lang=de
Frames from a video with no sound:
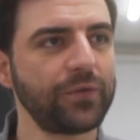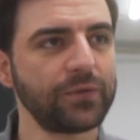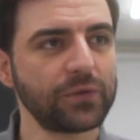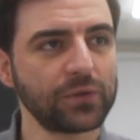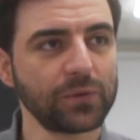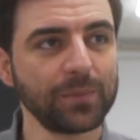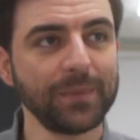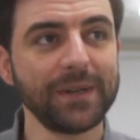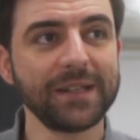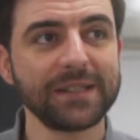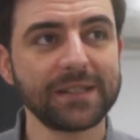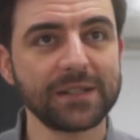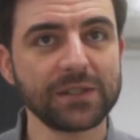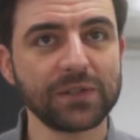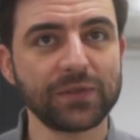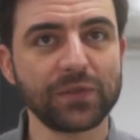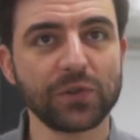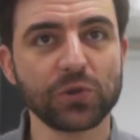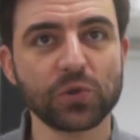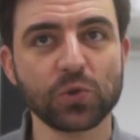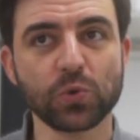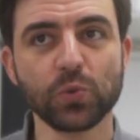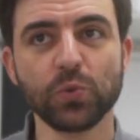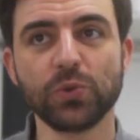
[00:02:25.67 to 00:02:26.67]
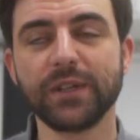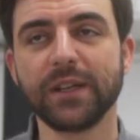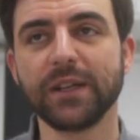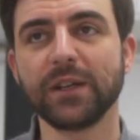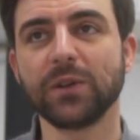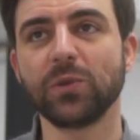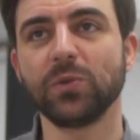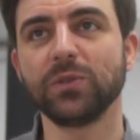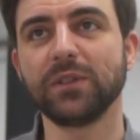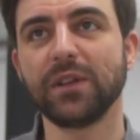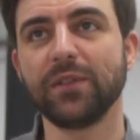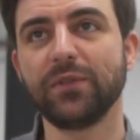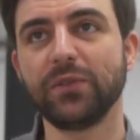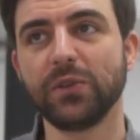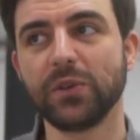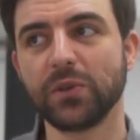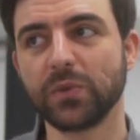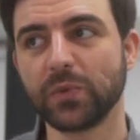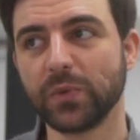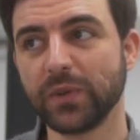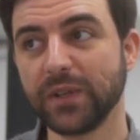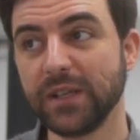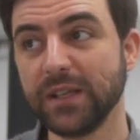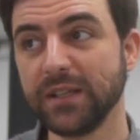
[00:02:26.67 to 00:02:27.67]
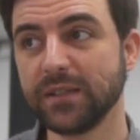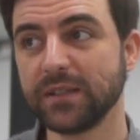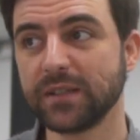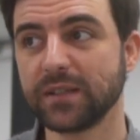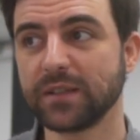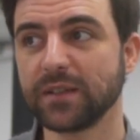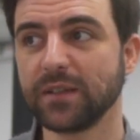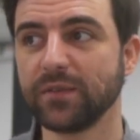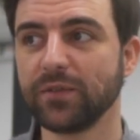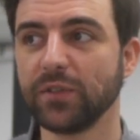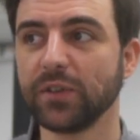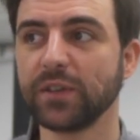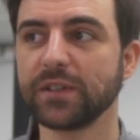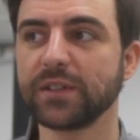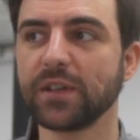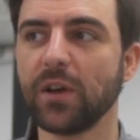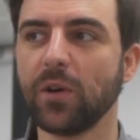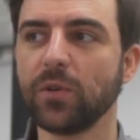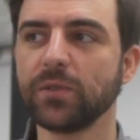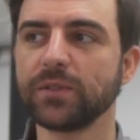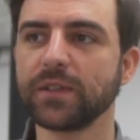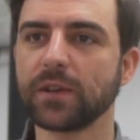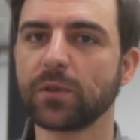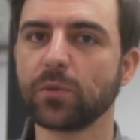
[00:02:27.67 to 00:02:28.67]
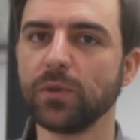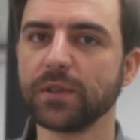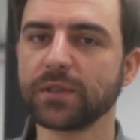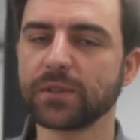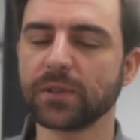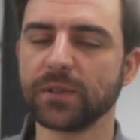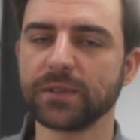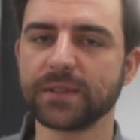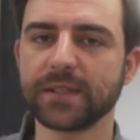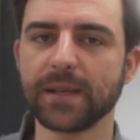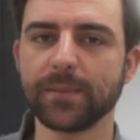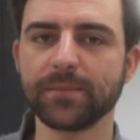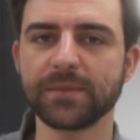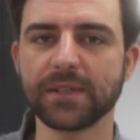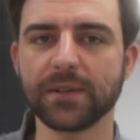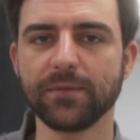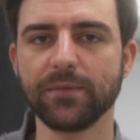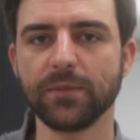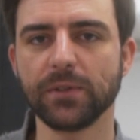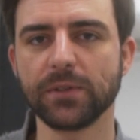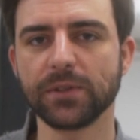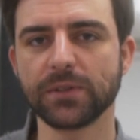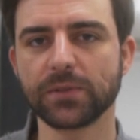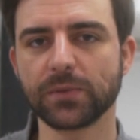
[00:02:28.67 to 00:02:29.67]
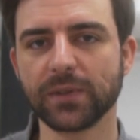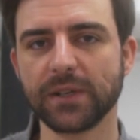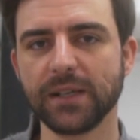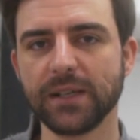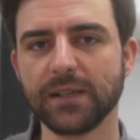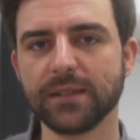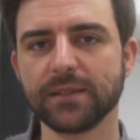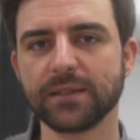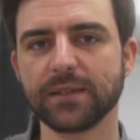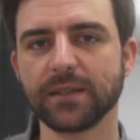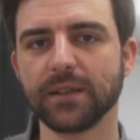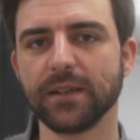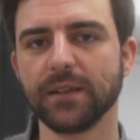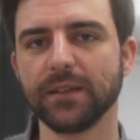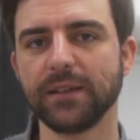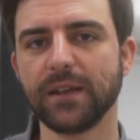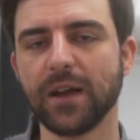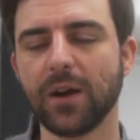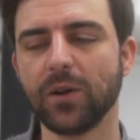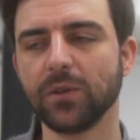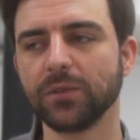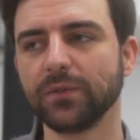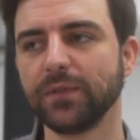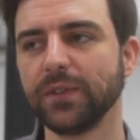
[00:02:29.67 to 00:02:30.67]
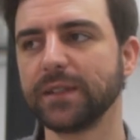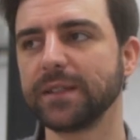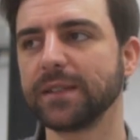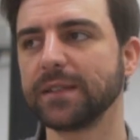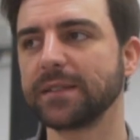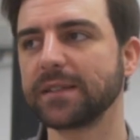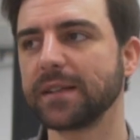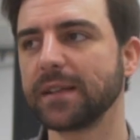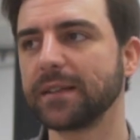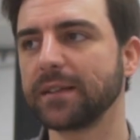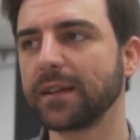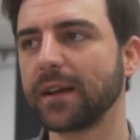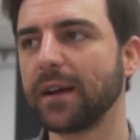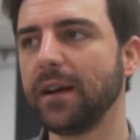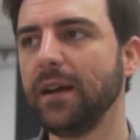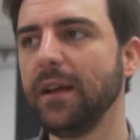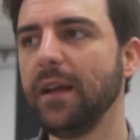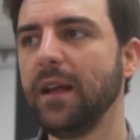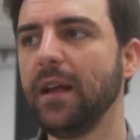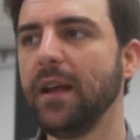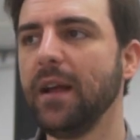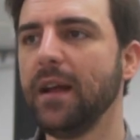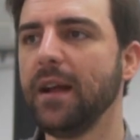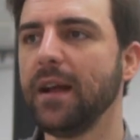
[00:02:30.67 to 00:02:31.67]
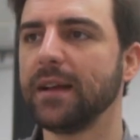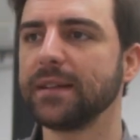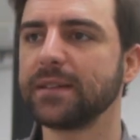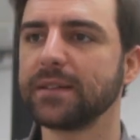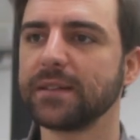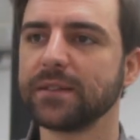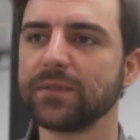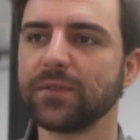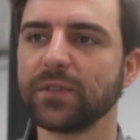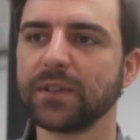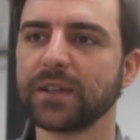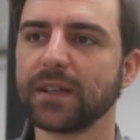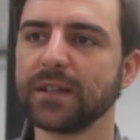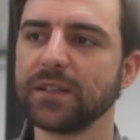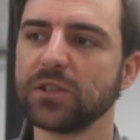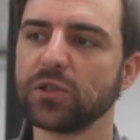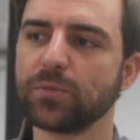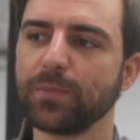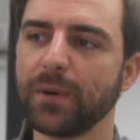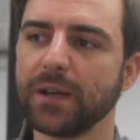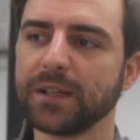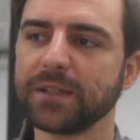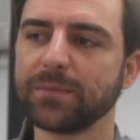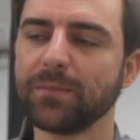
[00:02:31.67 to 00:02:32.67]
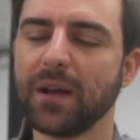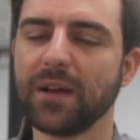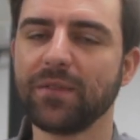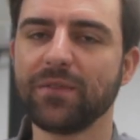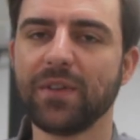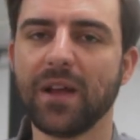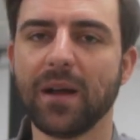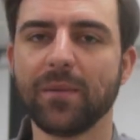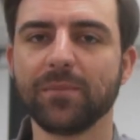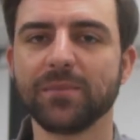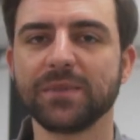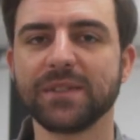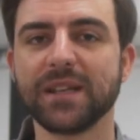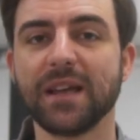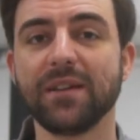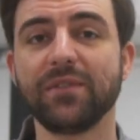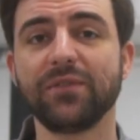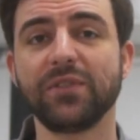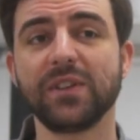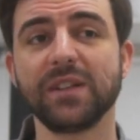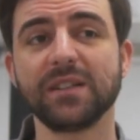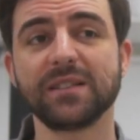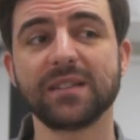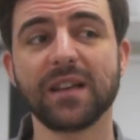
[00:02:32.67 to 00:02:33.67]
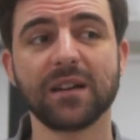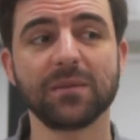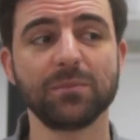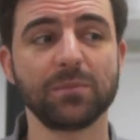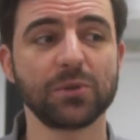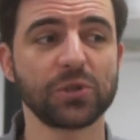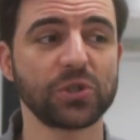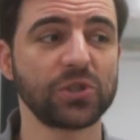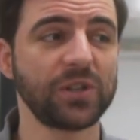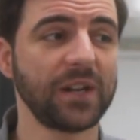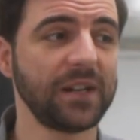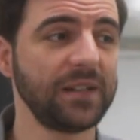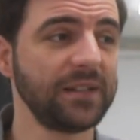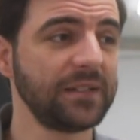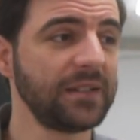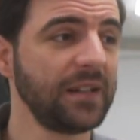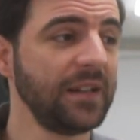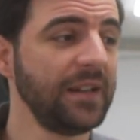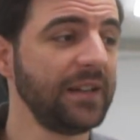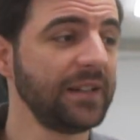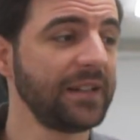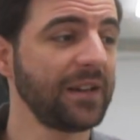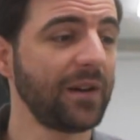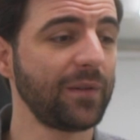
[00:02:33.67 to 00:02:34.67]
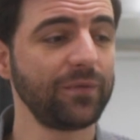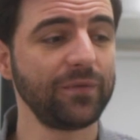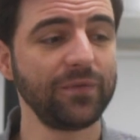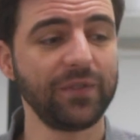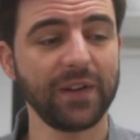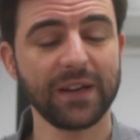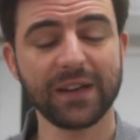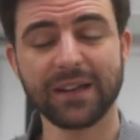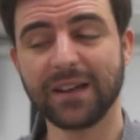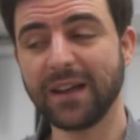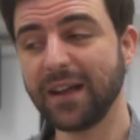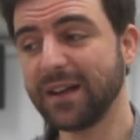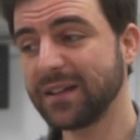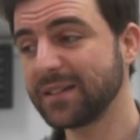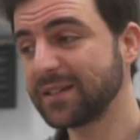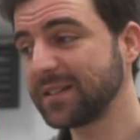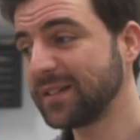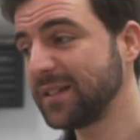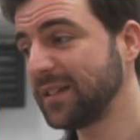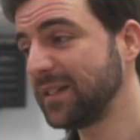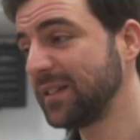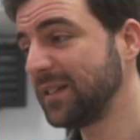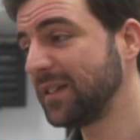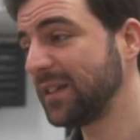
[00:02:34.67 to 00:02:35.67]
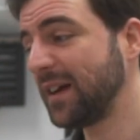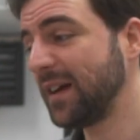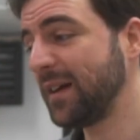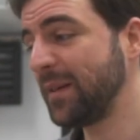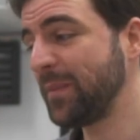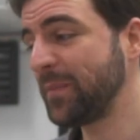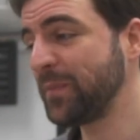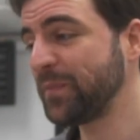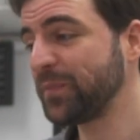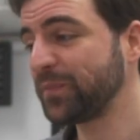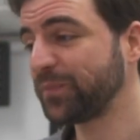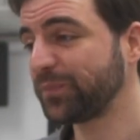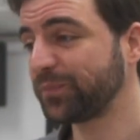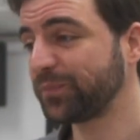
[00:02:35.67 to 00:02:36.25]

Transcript: Zumindest für Shooting und dann für den Release wird es auch ein sehr cooles Konzept sein für das Release äh, der Outfits etc. Also es wird riesen Spaß machen. Wir haben sehr viele Sachen bestellt, die auf dem Weg her sind. Ähm,